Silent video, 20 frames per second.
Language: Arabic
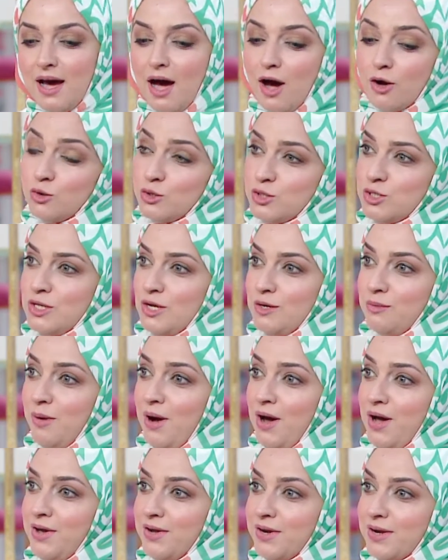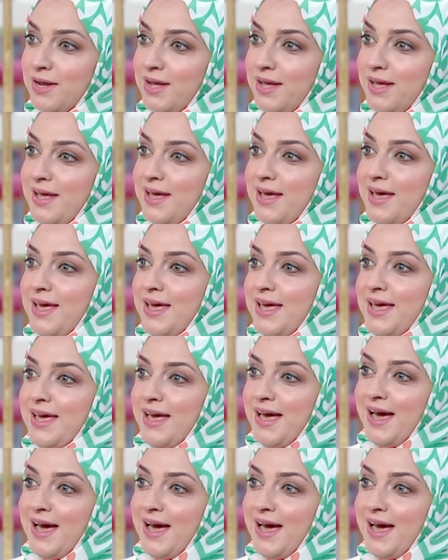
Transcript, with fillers: عروسه البحر آه،